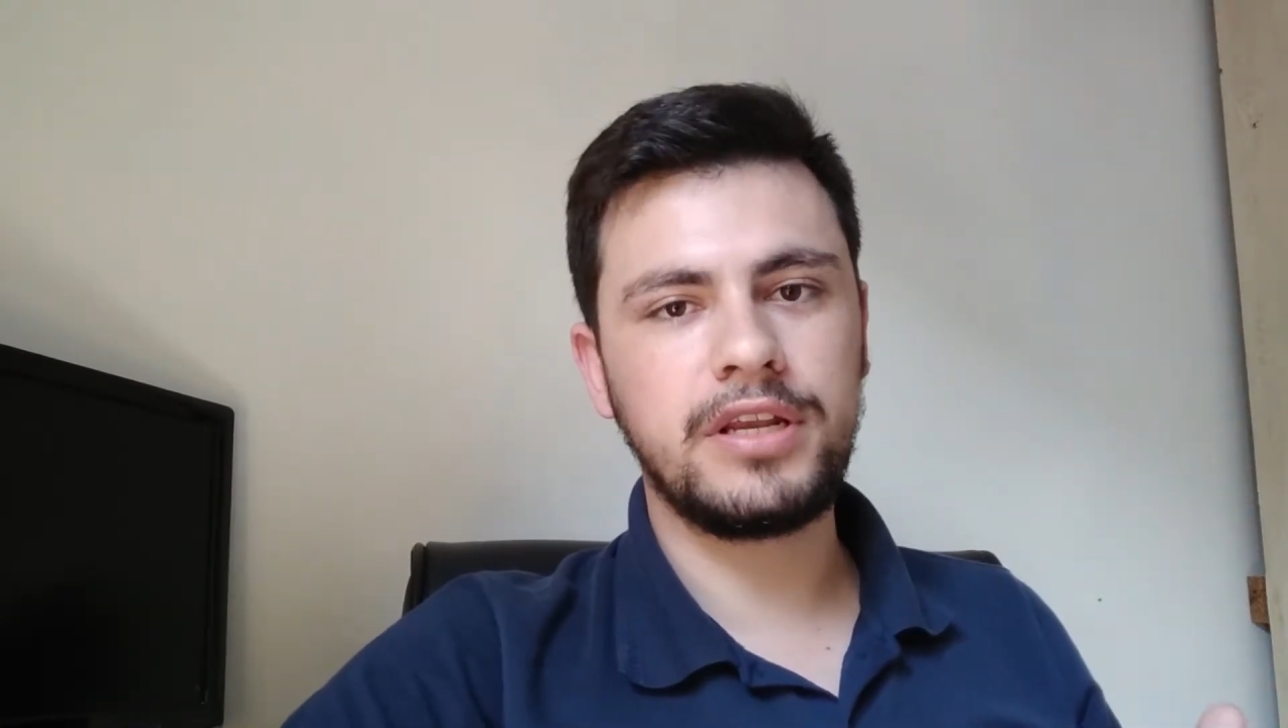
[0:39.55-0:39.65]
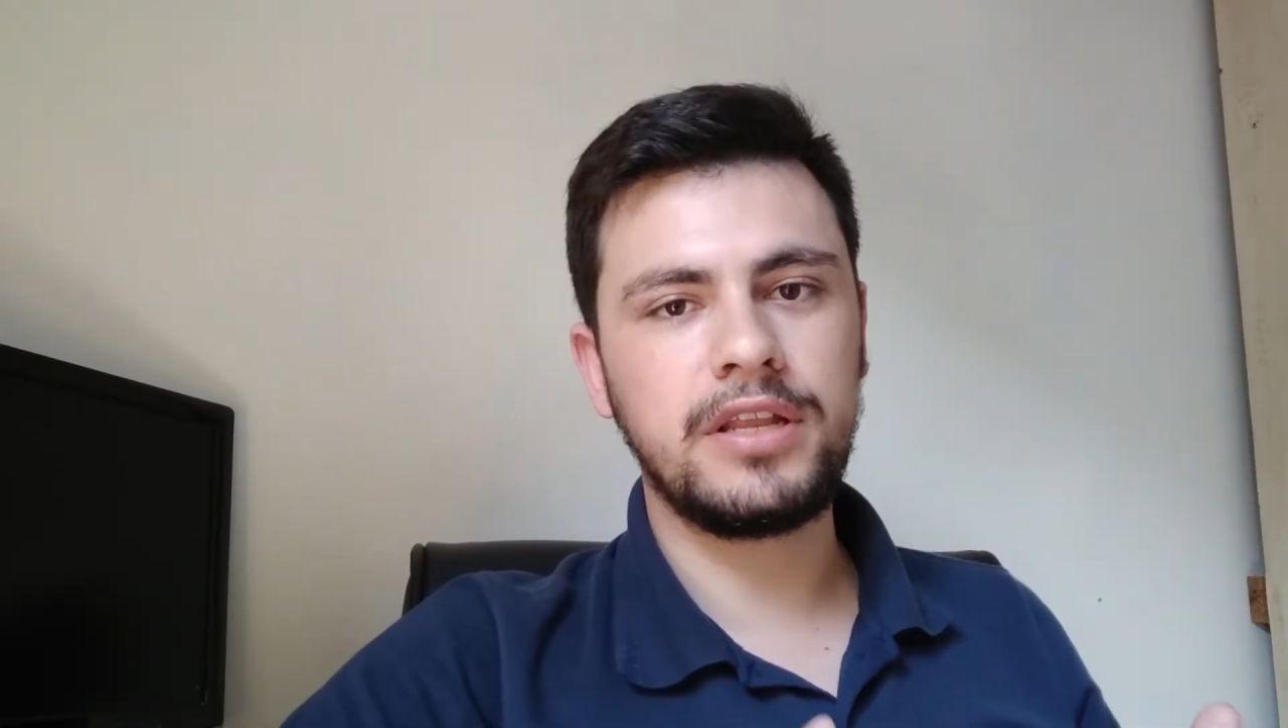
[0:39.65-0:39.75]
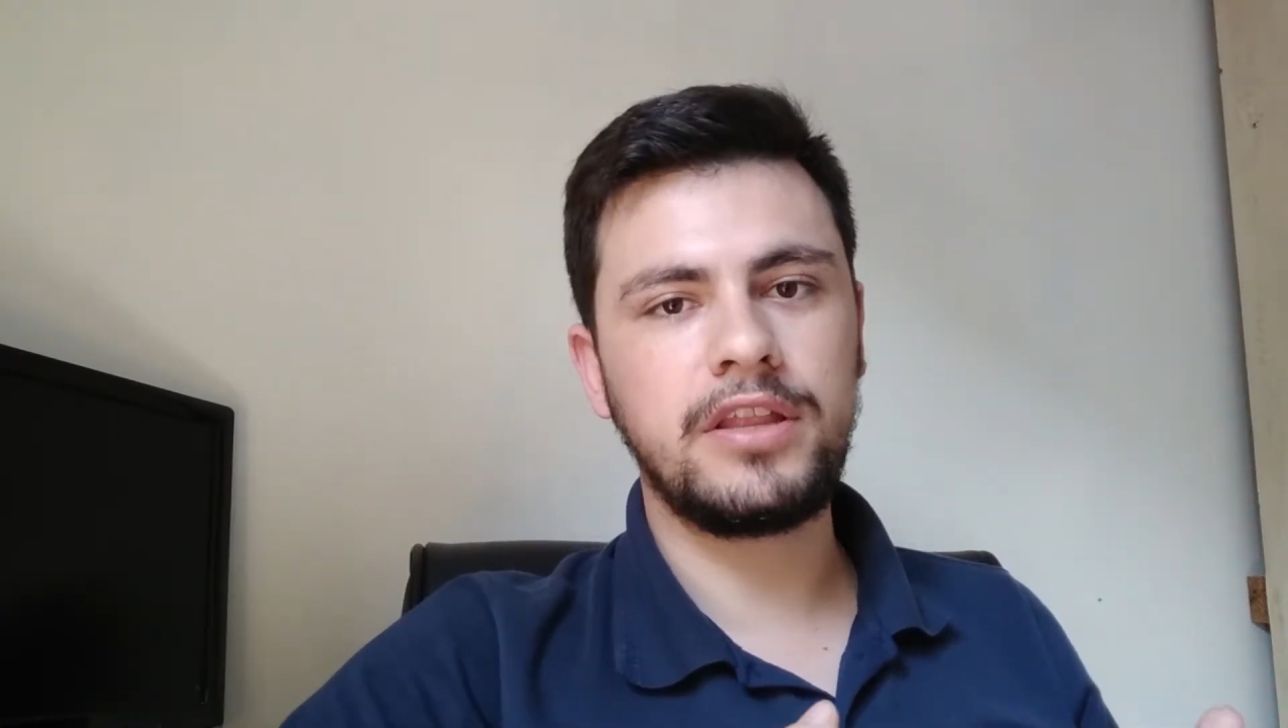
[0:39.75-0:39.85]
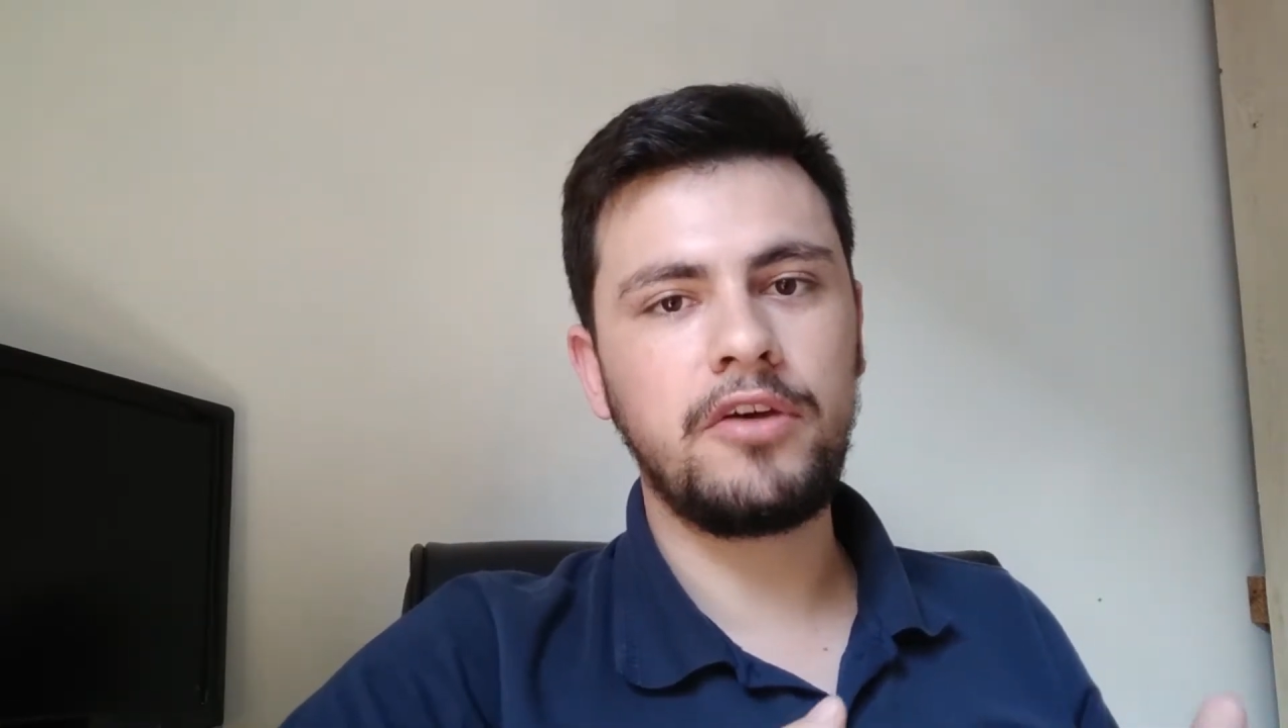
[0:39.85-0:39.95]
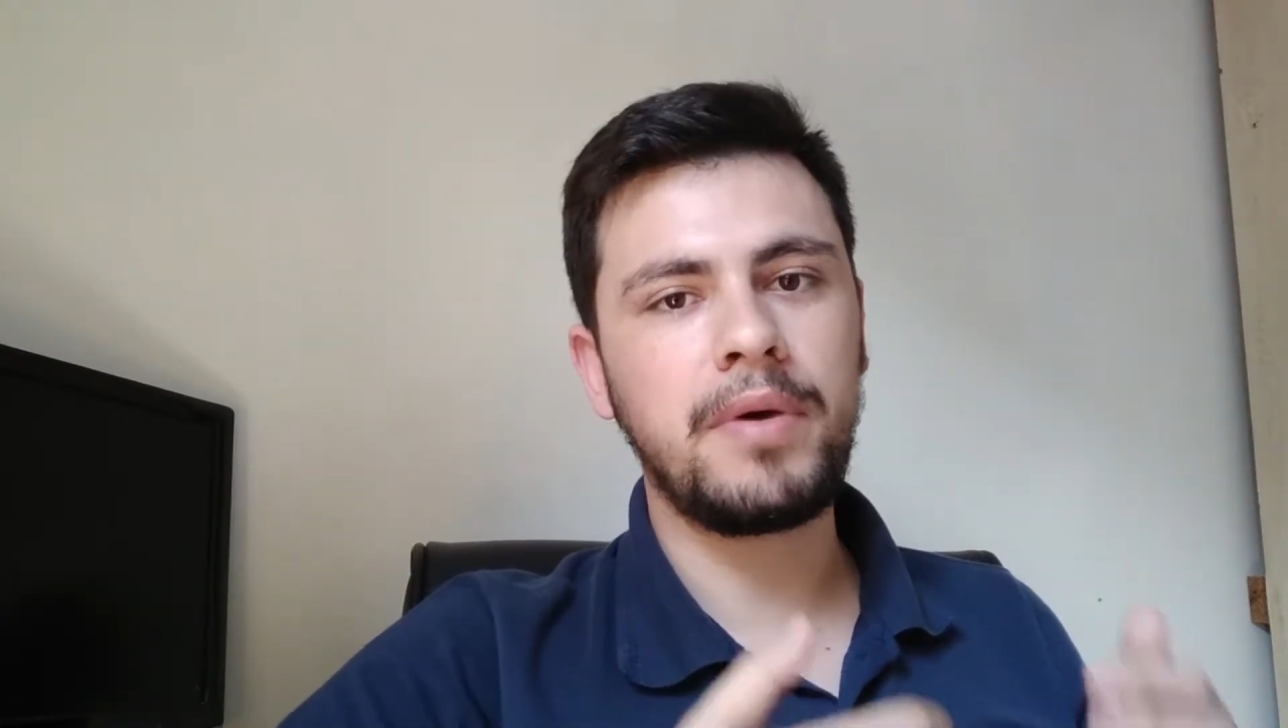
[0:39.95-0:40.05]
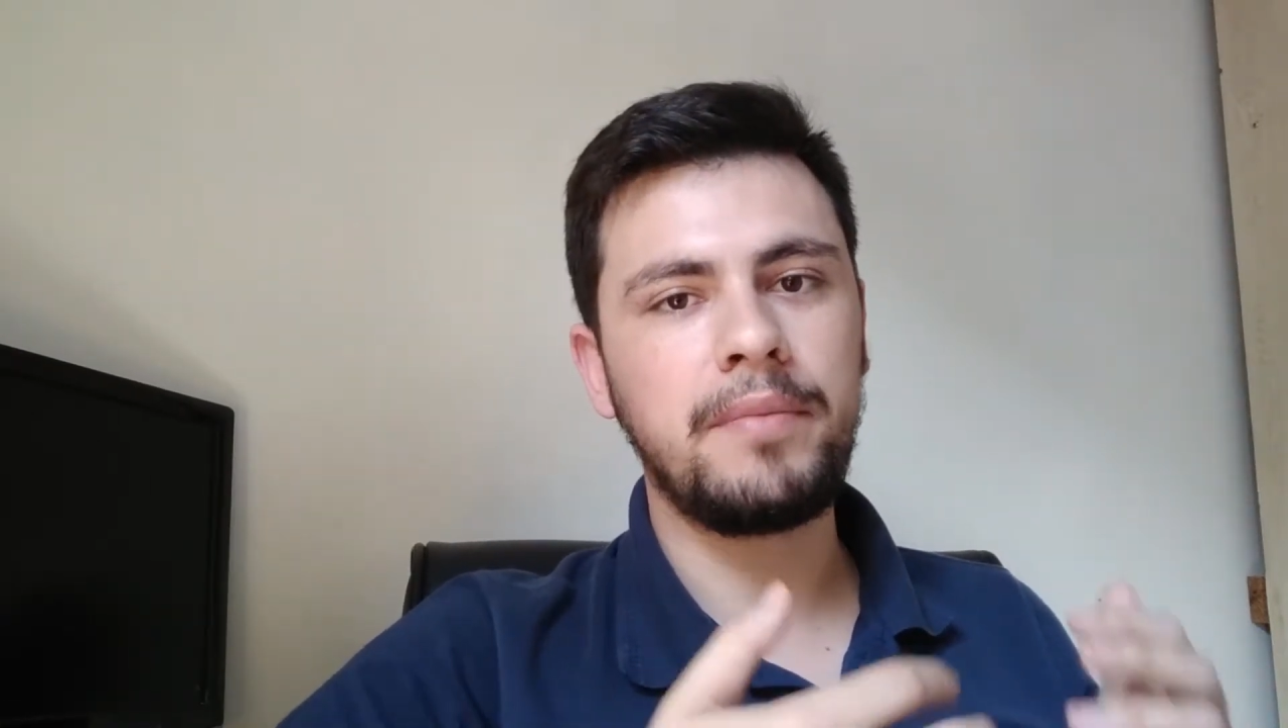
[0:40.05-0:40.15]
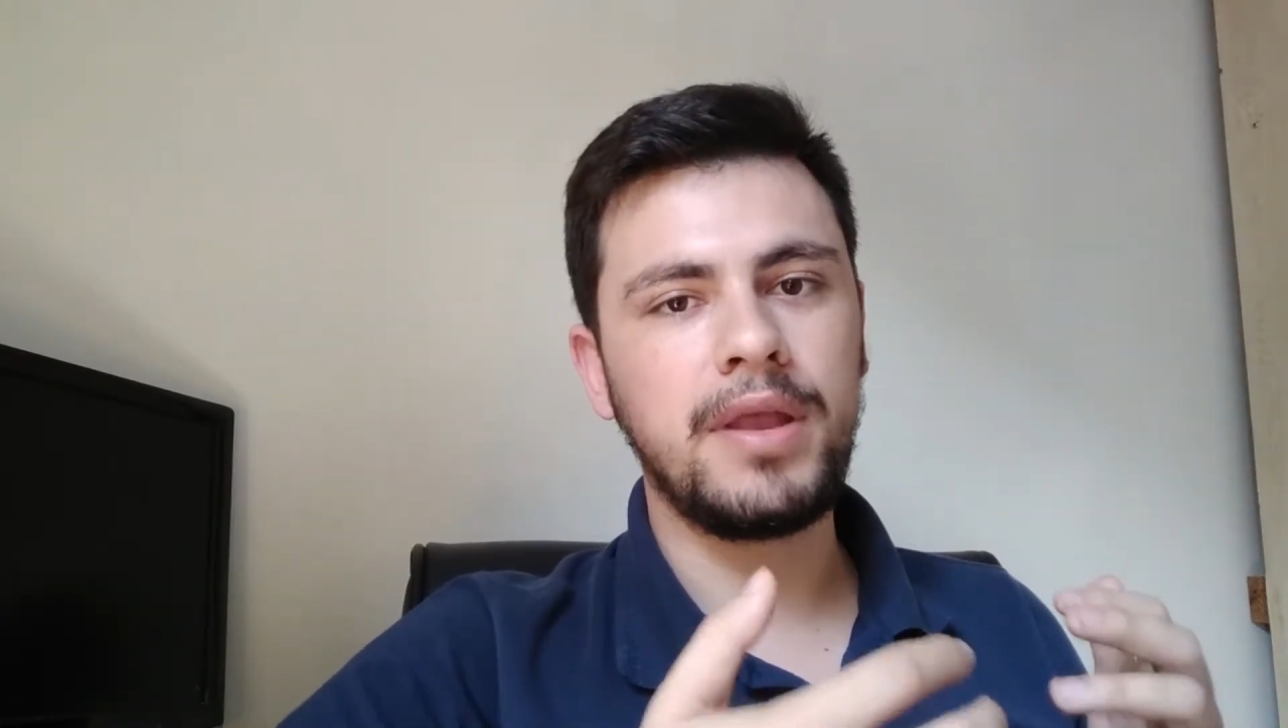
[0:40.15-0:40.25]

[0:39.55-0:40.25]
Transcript: ele tem uma